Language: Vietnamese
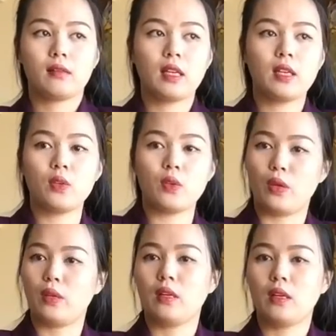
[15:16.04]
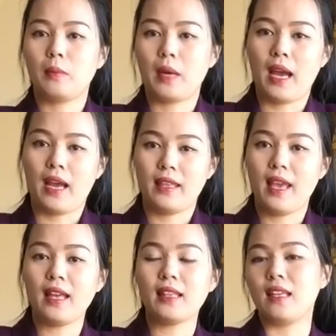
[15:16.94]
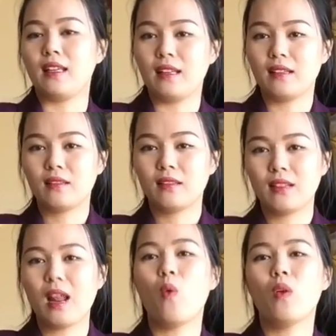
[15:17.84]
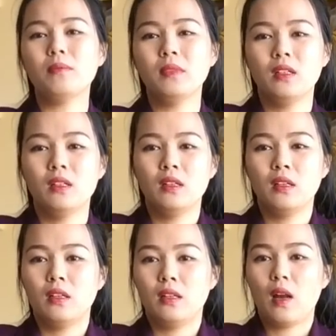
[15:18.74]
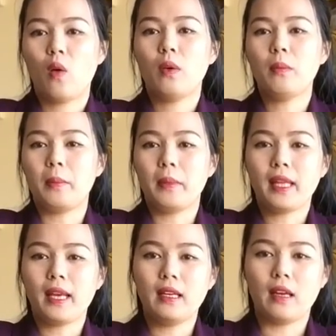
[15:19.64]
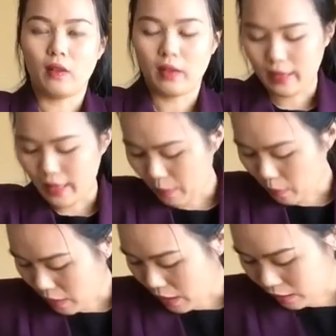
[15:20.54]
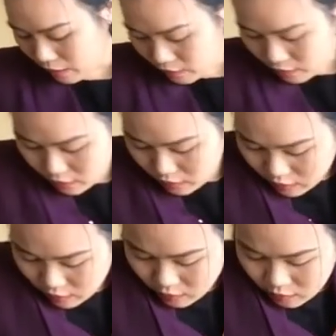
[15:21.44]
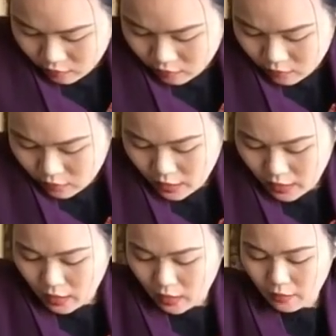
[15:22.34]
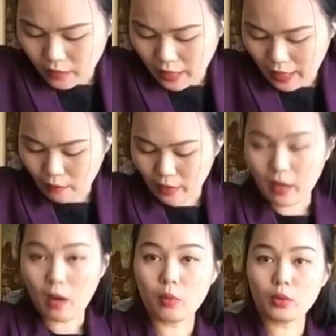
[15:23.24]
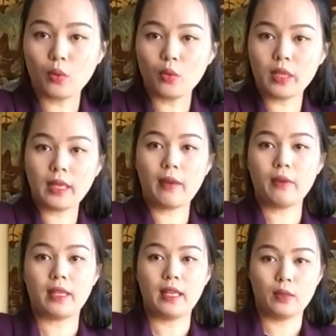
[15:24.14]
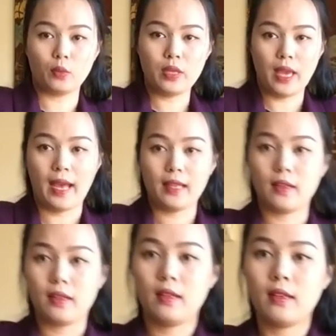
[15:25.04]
cái chuyện mà hạ giá thì lâu lắm mình mới thấy họ hạ giá một lần. Cái áo này nó không có túi, cái áo này chỉ là túi giả thôi,